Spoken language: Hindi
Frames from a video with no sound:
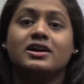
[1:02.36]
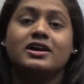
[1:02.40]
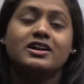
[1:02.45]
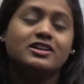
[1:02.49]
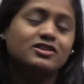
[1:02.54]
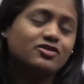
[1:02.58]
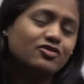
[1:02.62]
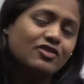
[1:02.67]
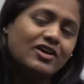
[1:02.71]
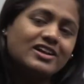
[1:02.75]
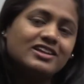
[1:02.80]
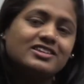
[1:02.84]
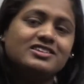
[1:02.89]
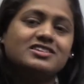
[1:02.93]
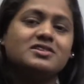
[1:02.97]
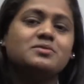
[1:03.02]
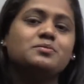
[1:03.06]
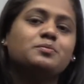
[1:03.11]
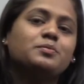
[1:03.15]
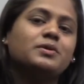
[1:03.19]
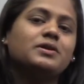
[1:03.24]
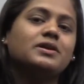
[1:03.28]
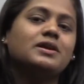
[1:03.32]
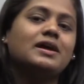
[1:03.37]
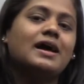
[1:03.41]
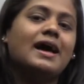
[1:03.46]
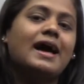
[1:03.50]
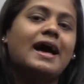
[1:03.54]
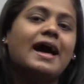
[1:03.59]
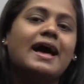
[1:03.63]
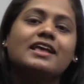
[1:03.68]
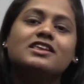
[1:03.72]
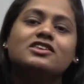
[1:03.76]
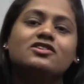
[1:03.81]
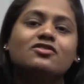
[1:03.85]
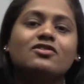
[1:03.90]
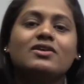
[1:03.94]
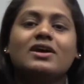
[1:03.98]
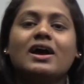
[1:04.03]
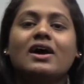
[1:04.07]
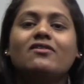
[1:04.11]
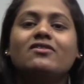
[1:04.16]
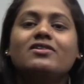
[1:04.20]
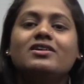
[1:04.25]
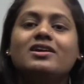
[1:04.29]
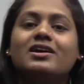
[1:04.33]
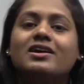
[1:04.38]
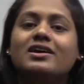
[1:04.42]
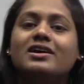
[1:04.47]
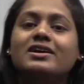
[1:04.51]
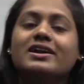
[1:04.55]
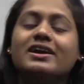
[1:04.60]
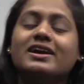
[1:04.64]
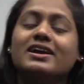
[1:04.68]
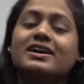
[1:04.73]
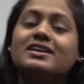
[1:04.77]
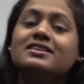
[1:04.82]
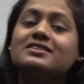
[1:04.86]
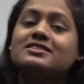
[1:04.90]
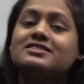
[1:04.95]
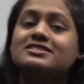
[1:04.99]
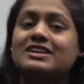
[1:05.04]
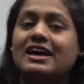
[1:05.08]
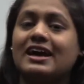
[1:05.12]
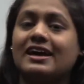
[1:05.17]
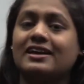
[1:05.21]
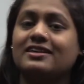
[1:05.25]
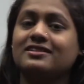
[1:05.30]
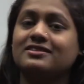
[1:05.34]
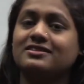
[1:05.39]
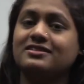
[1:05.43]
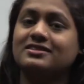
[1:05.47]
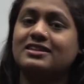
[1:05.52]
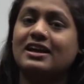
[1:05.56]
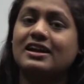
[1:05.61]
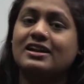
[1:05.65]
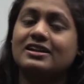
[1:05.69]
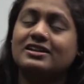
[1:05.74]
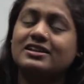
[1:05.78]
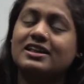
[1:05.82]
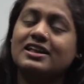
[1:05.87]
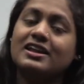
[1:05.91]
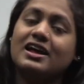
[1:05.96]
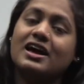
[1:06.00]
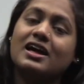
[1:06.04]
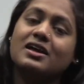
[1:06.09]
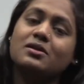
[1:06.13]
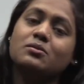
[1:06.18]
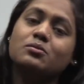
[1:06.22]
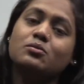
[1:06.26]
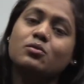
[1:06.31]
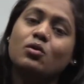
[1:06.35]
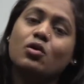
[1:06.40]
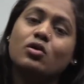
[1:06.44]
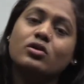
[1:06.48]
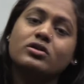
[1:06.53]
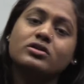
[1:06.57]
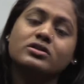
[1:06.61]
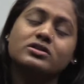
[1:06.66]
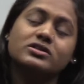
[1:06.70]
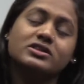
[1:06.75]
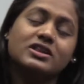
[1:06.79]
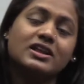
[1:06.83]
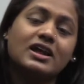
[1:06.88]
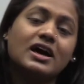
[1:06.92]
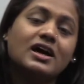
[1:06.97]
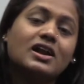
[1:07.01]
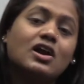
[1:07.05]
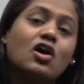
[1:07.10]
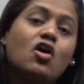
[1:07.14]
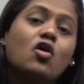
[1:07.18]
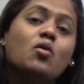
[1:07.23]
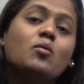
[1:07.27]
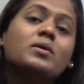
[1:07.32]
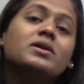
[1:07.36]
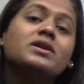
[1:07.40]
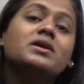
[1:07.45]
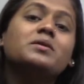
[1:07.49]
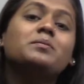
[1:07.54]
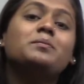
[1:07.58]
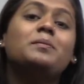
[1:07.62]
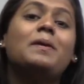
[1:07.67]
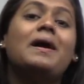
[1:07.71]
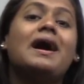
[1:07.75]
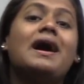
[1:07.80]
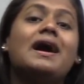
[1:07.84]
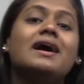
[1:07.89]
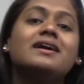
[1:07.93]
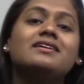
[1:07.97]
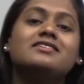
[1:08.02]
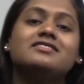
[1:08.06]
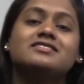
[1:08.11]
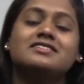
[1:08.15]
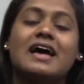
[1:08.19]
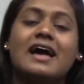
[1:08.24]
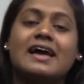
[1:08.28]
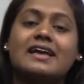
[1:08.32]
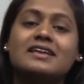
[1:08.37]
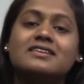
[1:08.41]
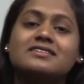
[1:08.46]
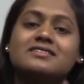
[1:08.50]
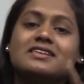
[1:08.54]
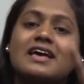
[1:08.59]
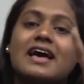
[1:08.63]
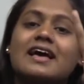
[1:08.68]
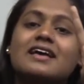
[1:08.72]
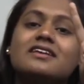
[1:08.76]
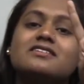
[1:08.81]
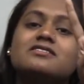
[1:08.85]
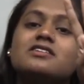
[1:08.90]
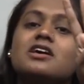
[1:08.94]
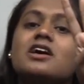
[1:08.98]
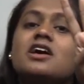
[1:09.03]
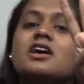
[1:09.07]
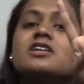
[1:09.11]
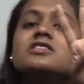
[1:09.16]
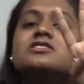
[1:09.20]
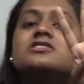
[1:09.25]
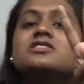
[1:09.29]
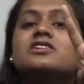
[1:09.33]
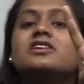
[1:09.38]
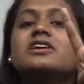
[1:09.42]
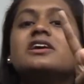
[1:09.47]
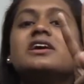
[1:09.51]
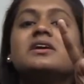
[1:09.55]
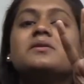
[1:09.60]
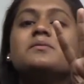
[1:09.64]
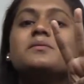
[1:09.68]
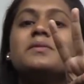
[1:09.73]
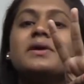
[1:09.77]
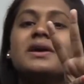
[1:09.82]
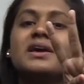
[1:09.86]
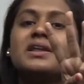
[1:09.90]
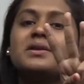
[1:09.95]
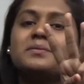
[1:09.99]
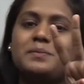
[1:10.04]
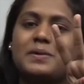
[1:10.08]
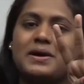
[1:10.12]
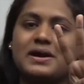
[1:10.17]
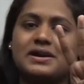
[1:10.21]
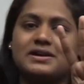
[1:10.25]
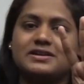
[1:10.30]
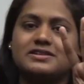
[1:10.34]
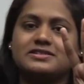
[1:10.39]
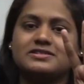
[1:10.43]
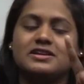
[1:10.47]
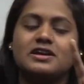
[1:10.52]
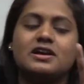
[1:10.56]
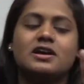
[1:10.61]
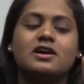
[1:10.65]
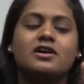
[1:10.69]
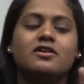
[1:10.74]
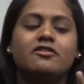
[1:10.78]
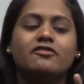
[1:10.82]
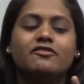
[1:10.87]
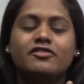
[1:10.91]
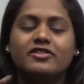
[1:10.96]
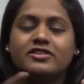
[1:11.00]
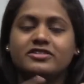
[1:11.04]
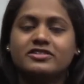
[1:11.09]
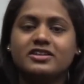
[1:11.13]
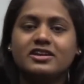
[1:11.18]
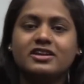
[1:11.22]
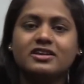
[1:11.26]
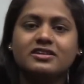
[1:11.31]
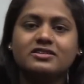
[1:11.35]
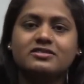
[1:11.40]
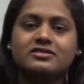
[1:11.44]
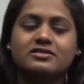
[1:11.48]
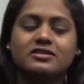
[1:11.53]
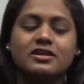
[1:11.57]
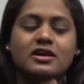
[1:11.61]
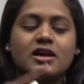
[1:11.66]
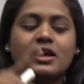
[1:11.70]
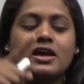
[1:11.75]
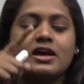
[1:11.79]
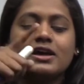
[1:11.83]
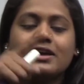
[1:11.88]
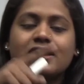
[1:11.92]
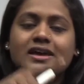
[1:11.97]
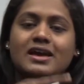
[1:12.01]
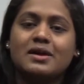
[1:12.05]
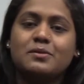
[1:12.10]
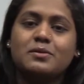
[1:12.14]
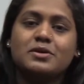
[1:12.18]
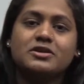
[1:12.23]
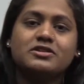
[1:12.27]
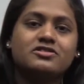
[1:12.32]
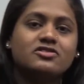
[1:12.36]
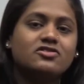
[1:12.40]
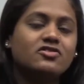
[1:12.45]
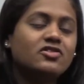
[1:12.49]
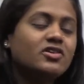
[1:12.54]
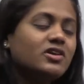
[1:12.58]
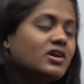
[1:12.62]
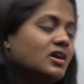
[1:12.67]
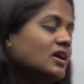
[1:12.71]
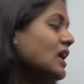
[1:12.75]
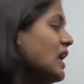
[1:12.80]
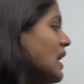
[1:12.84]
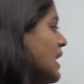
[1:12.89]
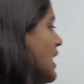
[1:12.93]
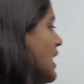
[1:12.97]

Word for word: इट्स वेरी सिंपल एज वी हैव लर्न इन साइंस दैट देर आर मोर देर आर हाउ मेनी पार्ट साइंस हैज थ्री मेन पार्ट्स फिजिक्स केमिस्ट्री